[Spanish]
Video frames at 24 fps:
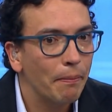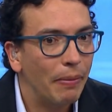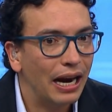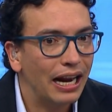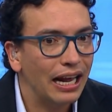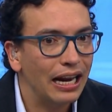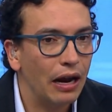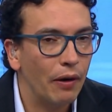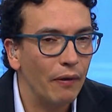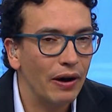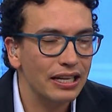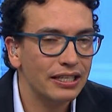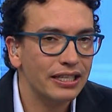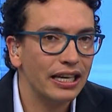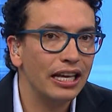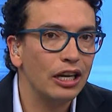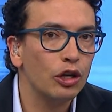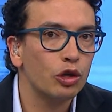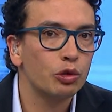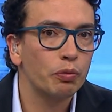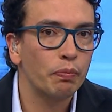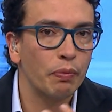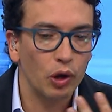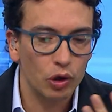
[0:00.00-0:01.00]
para el avance de
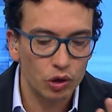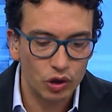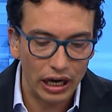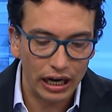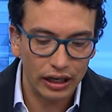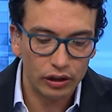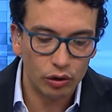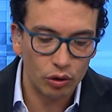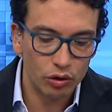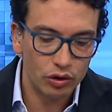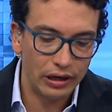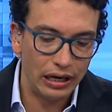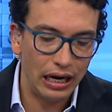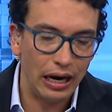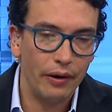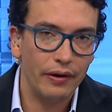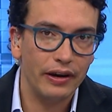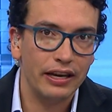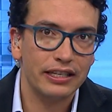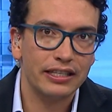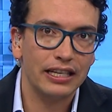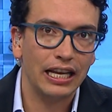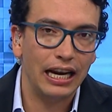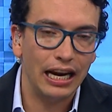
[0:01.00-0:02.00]
los proyectos
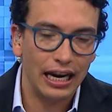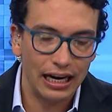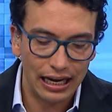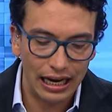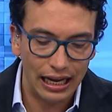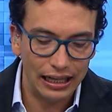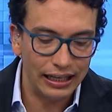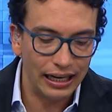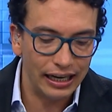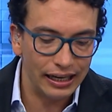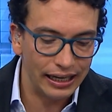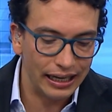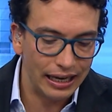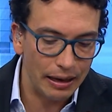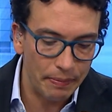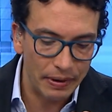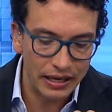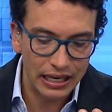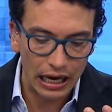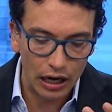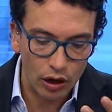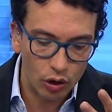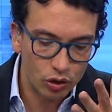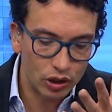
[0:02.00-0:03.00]
claves del alcalde Enrique
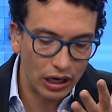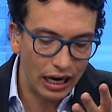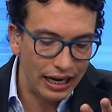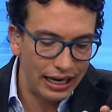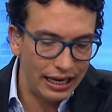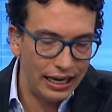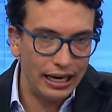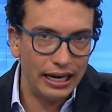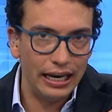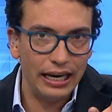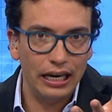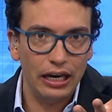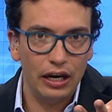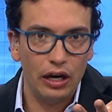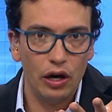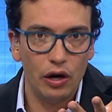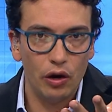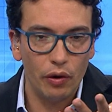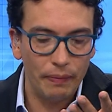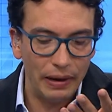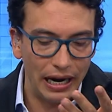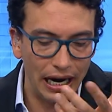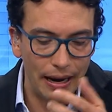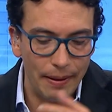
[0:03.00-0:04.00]
Peñalosa y,
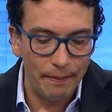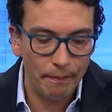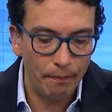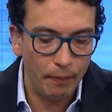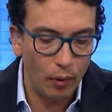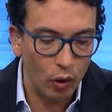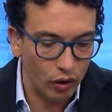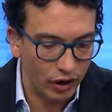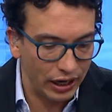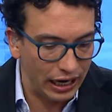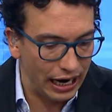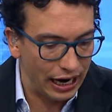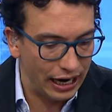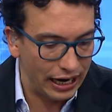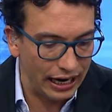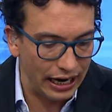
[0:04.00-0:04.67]
lo verán por qué